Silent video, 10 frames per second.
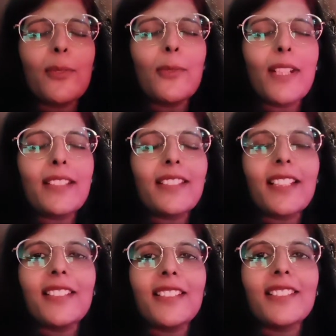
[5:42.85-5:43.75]
थोड़ा सा एक
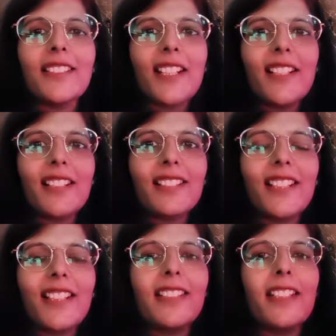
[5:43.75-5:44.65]
अंदर से डर लगता
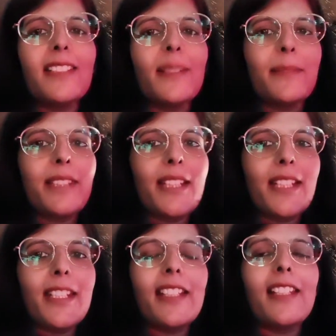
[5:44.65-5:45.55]
रहता है कि सब
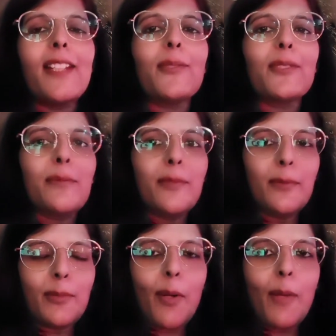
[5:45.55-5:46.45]
सही निकले कुछ
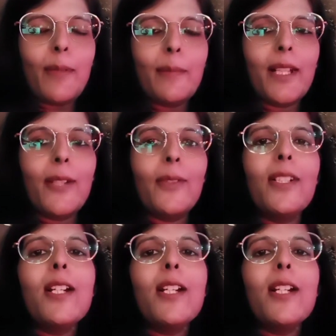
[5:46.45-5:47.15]
कुछ प्रॉब्लम ना हो